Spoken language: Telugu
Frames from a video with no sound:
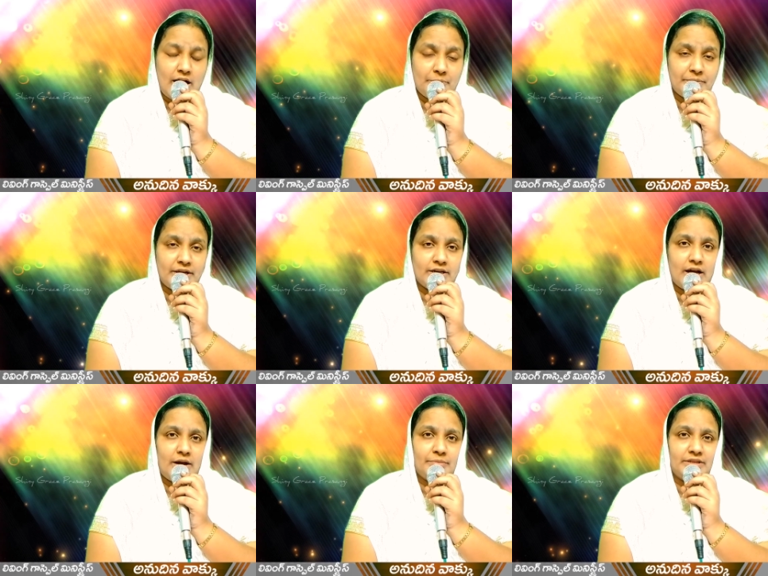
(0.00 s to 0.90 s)
ఆమెన్
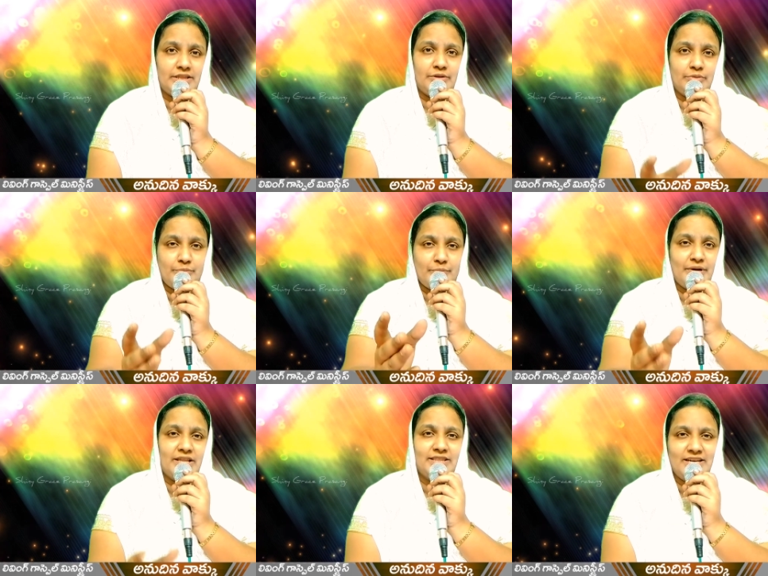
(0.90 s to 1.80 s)
ఆమెన్ దేవుడు
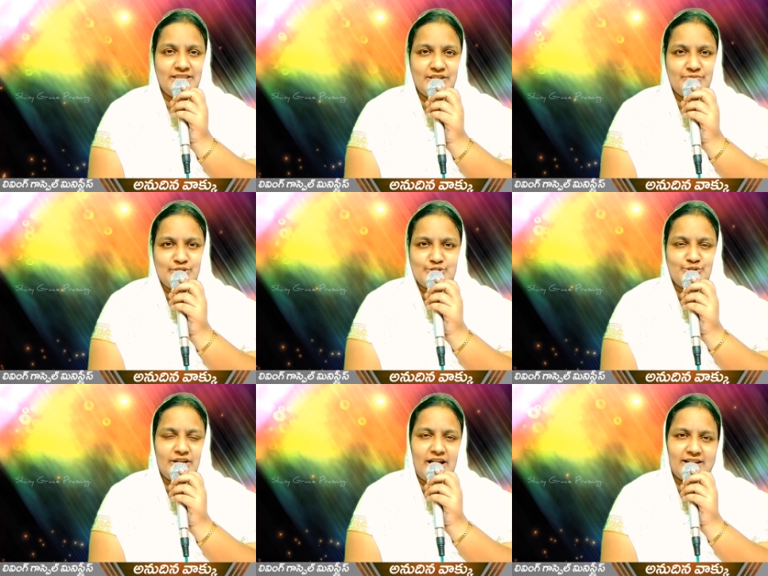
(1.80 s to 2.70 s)
మిమ్మల్ని అందరినీ
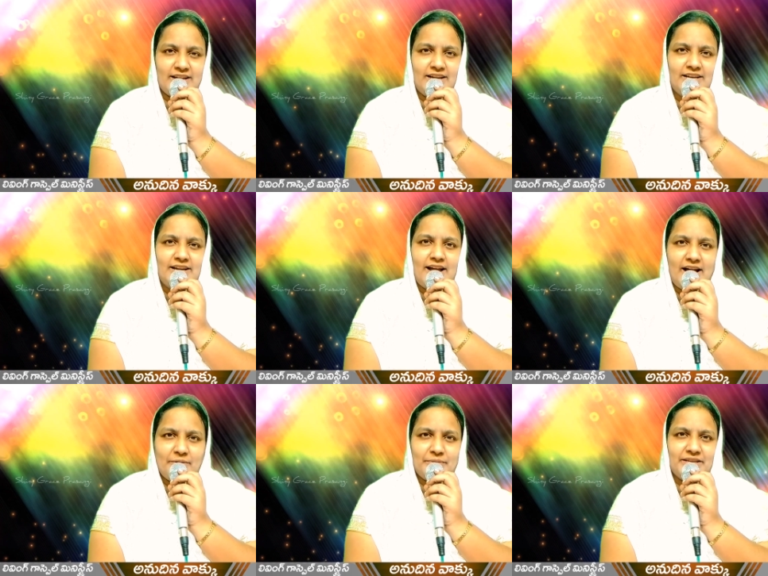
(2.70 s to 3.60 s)
దీవించునుగాక
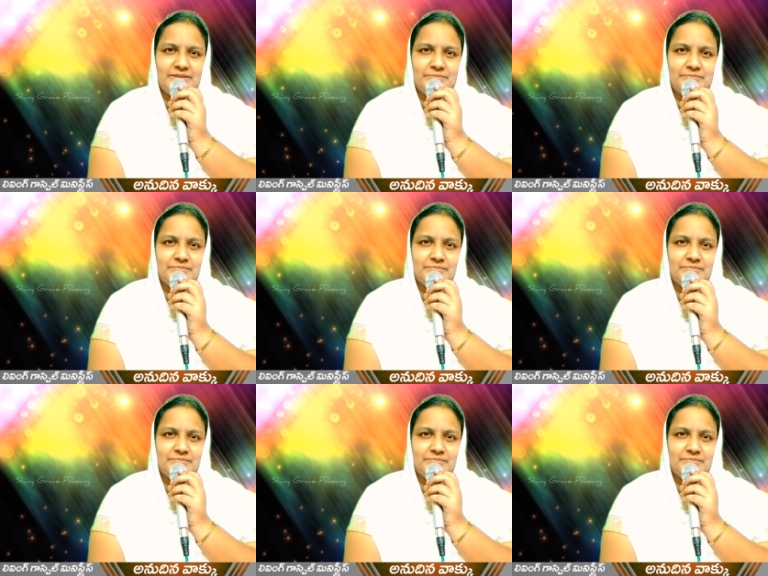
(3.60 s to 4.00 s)
ఆమెన్